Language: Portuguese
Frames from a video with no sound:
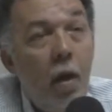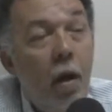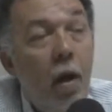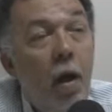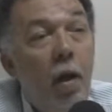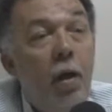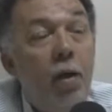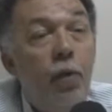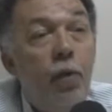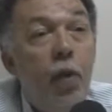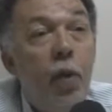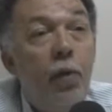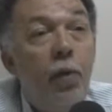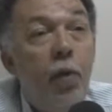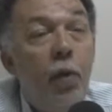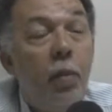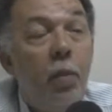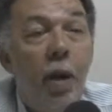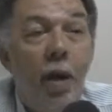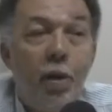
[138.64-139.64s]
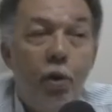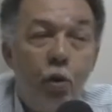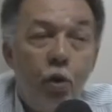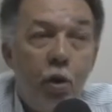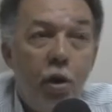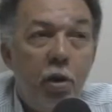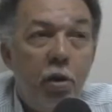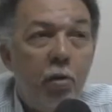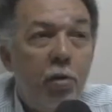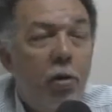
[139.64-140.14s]
Ali foi, mas
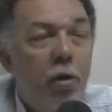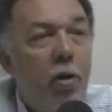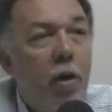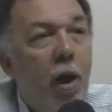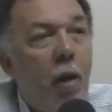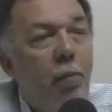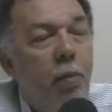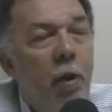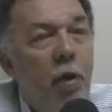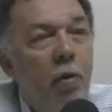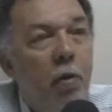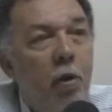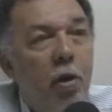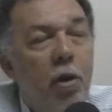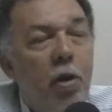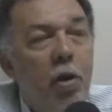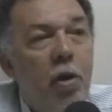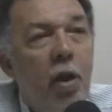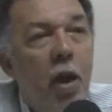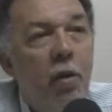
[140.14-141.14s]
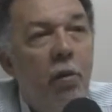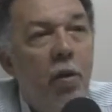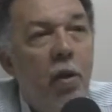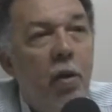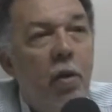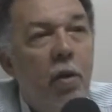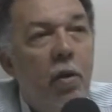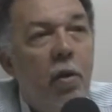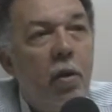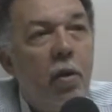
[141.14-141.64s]
hoje não está. Hoje
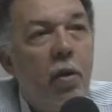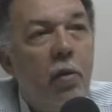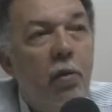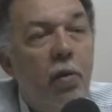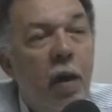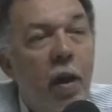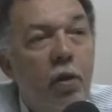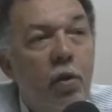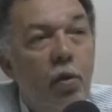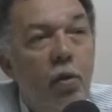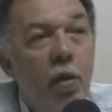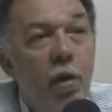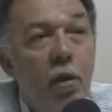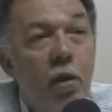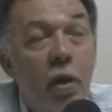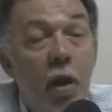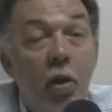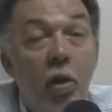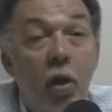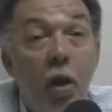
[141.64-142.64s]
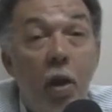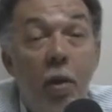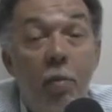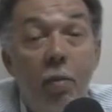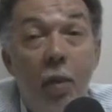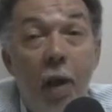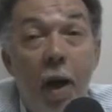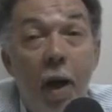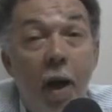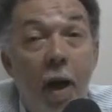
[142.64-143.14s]
teve invasões, você tem
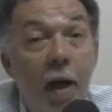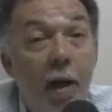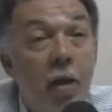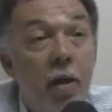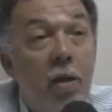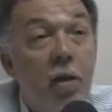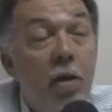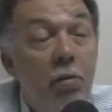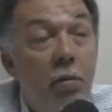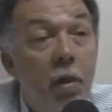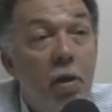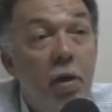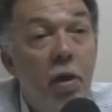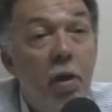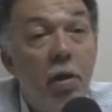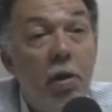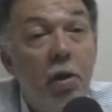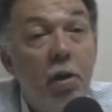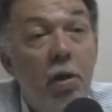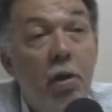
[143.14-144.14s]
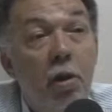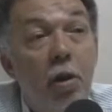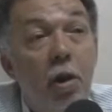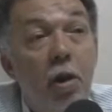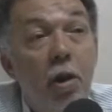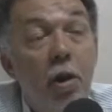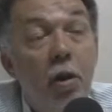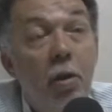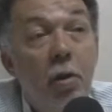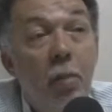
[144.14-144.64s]
barraca em cima de, de,
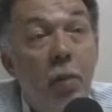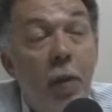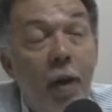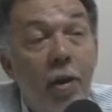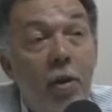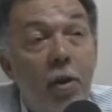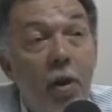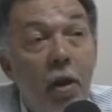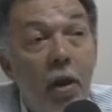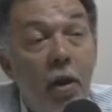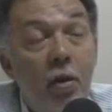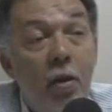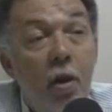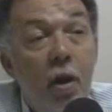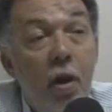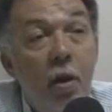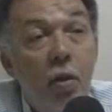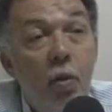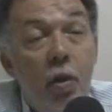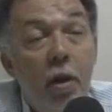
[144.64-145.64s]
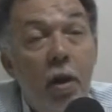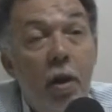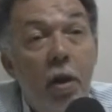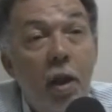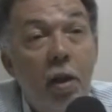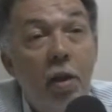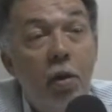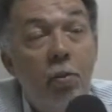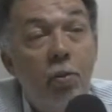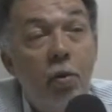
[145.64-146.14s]
de passeio. O que
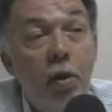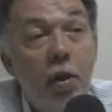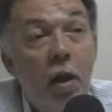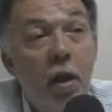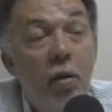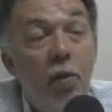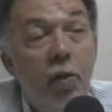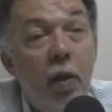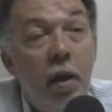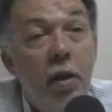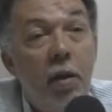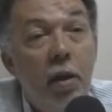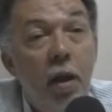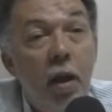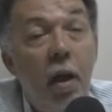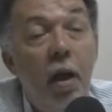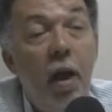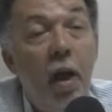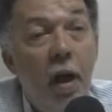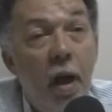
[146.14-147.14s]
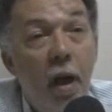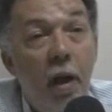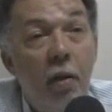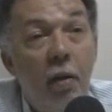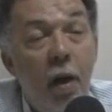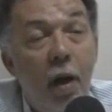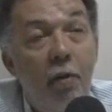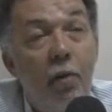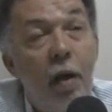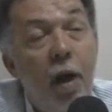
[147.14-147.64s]
está se buscando fazer é
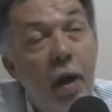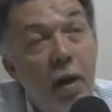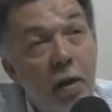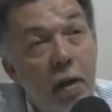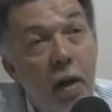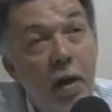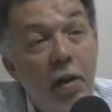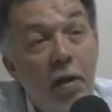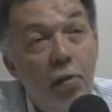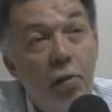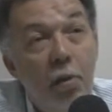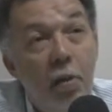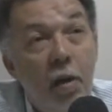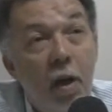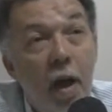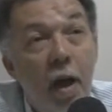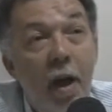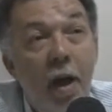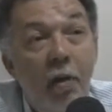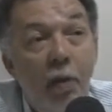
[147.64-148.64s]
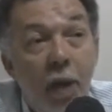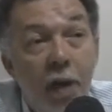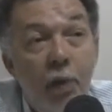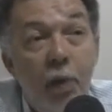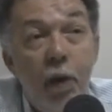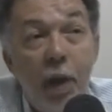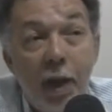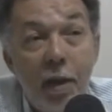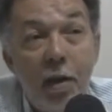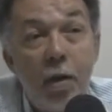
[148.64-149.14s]
vai ter que se buscar a
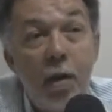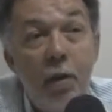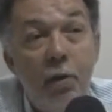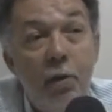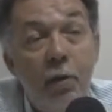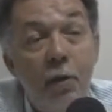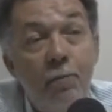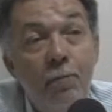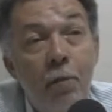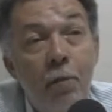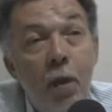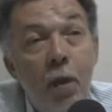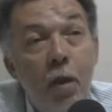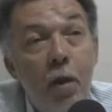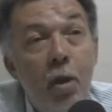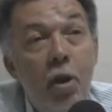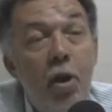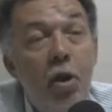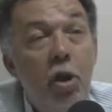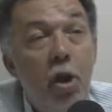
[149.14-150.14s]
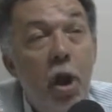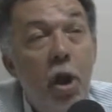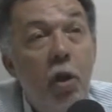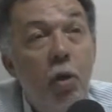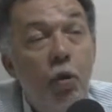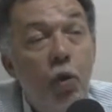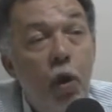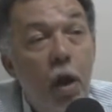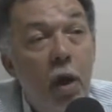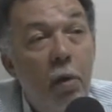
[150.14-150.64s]
requalificação. E chegar
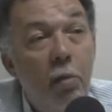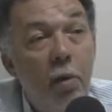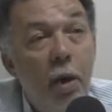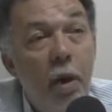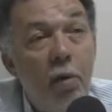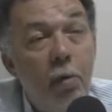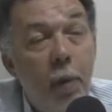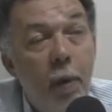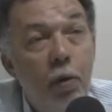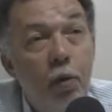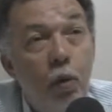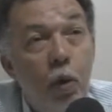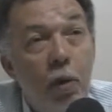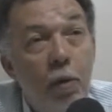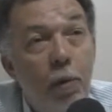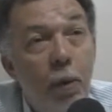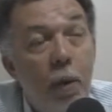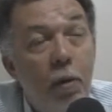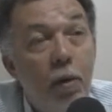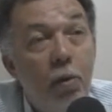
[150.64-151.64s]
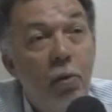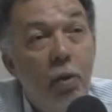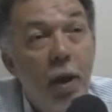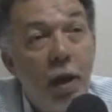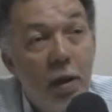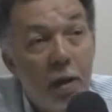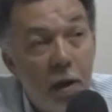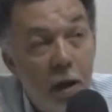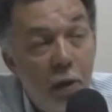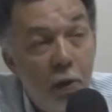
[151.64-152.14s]
um termo que as pessoas possam
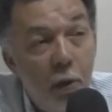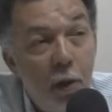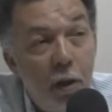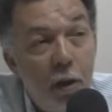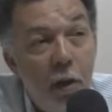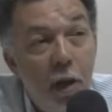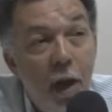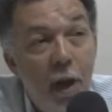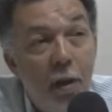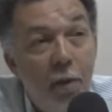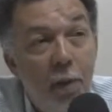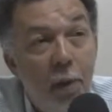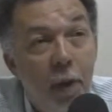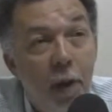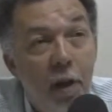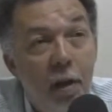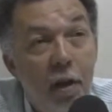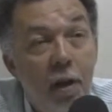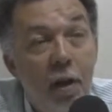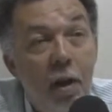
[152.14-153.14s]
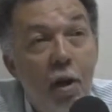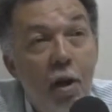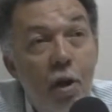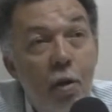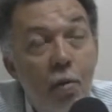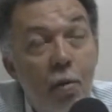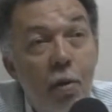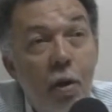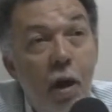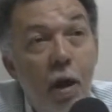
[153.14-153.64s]
ter tranquilidade para ir.
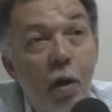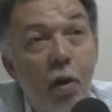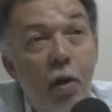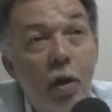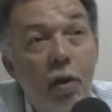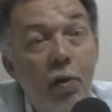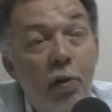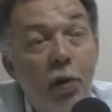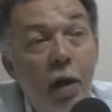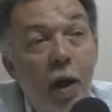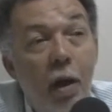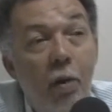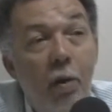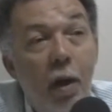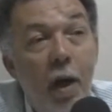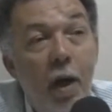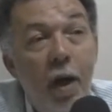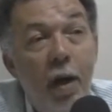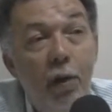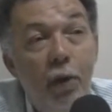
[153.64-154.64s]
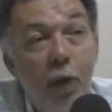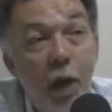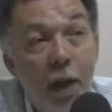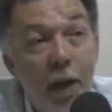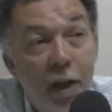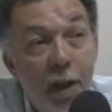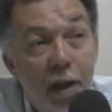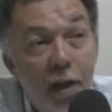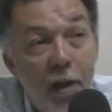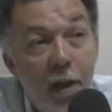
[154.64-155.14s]
Porque hoje Feraguá é
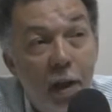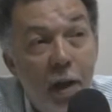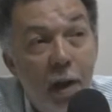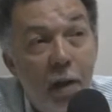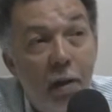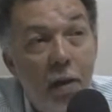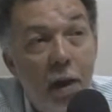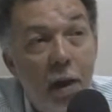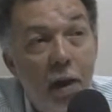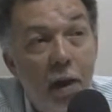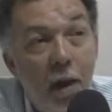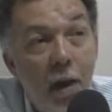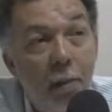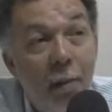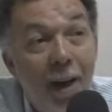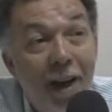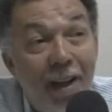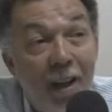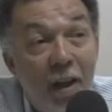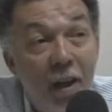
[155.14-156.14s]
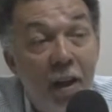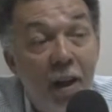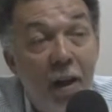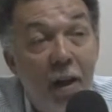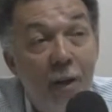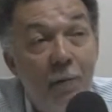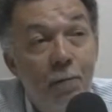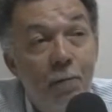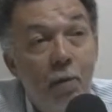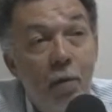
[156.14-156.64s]
referência na, na, na
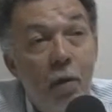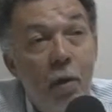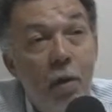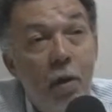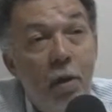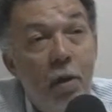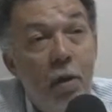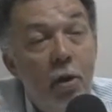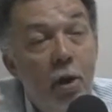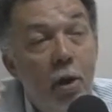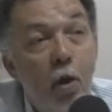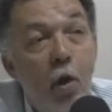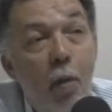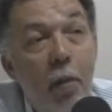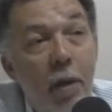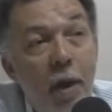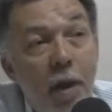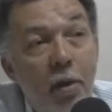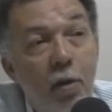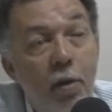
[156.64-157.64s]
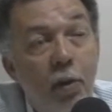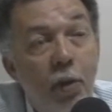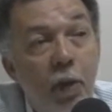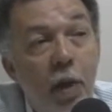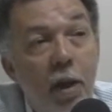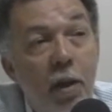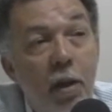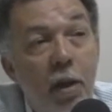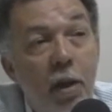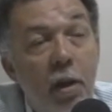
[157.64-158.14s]
Bahia, de comércio em
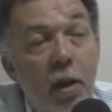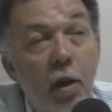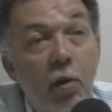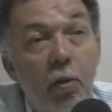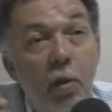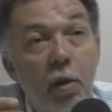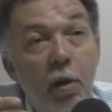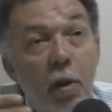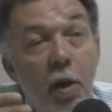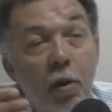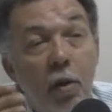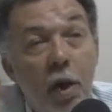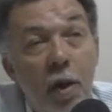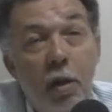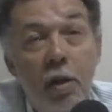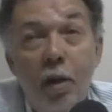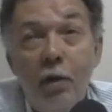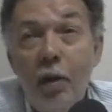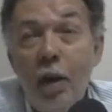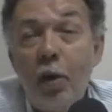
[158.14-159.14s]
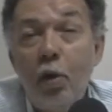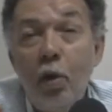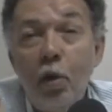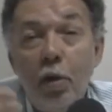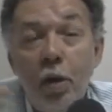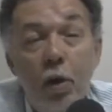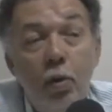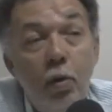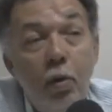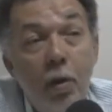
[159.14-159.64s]
Feira de Santana. O pessoal sai de Salvador,
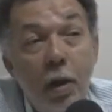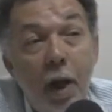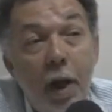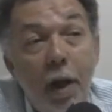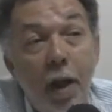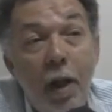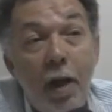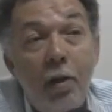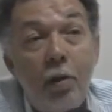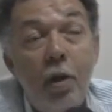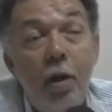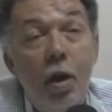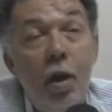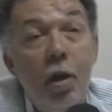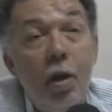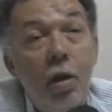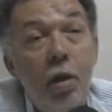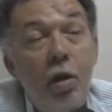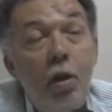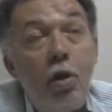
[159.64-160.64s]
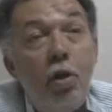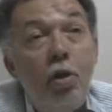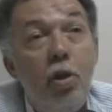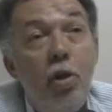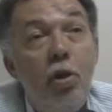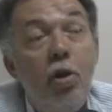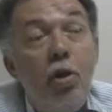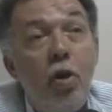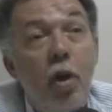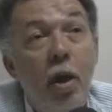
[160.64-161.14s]
sai tudo que é lado. Então a
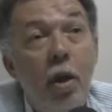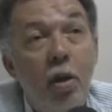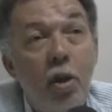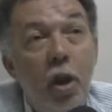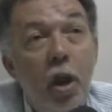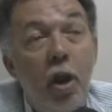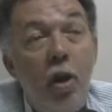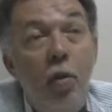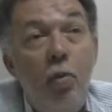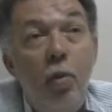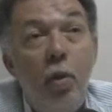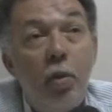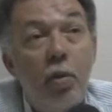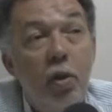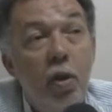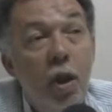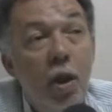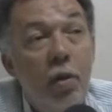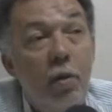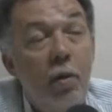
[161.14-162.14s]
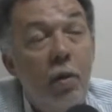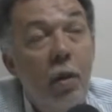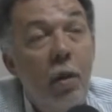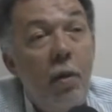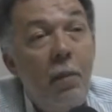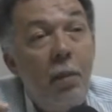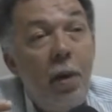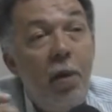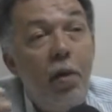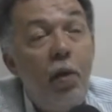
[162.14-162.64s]
gente tem que chegar a um bom senso
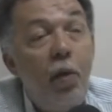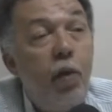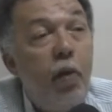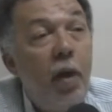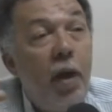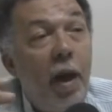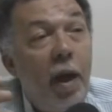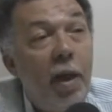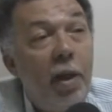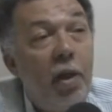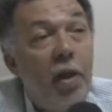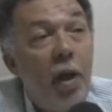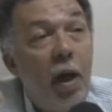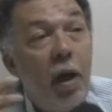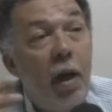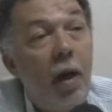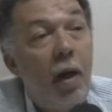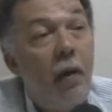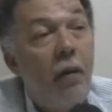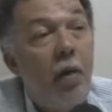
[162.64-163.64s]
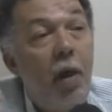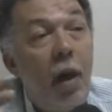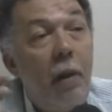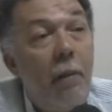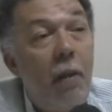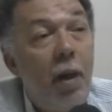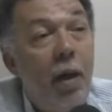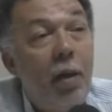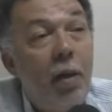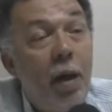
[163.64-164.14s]
para não ficar essa
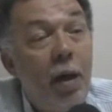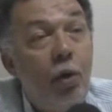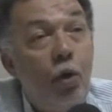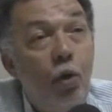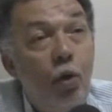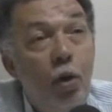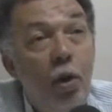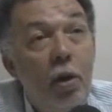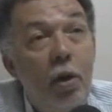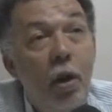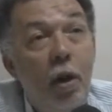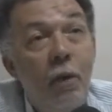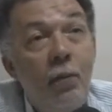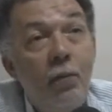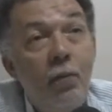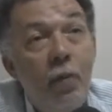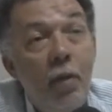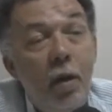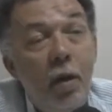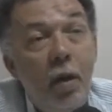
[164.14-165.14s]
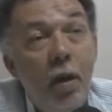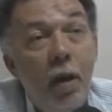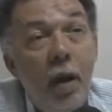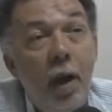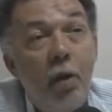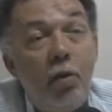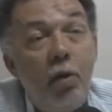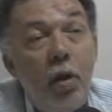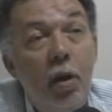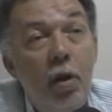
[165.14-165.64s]
demanda toda e
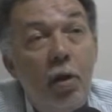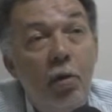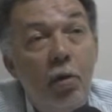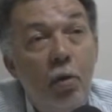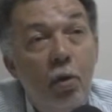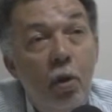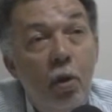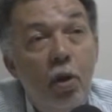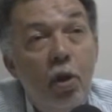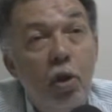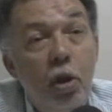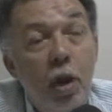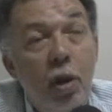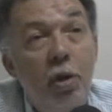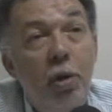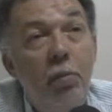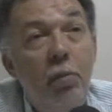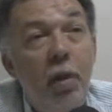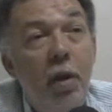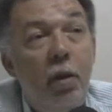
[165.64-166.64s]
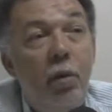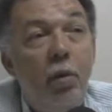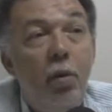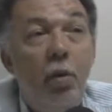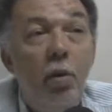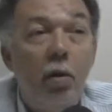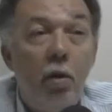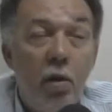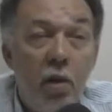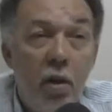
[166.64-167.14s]
causando constrangimento,
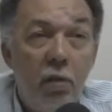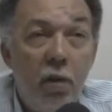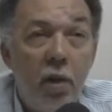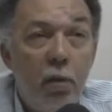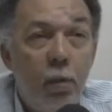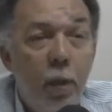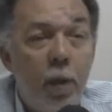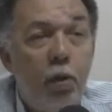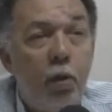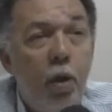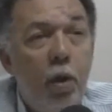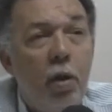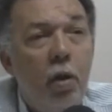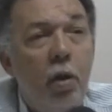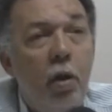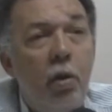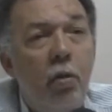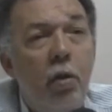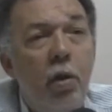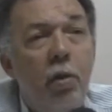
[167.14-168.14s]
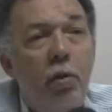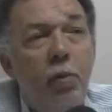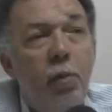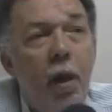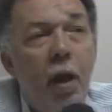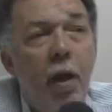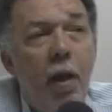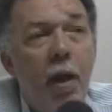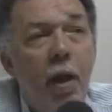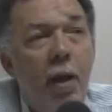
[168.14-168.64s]
inclusive às pessoas que estão indo
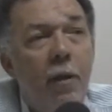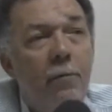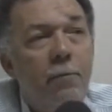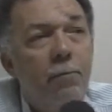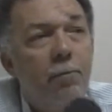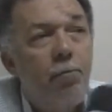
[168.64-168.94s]
para lá.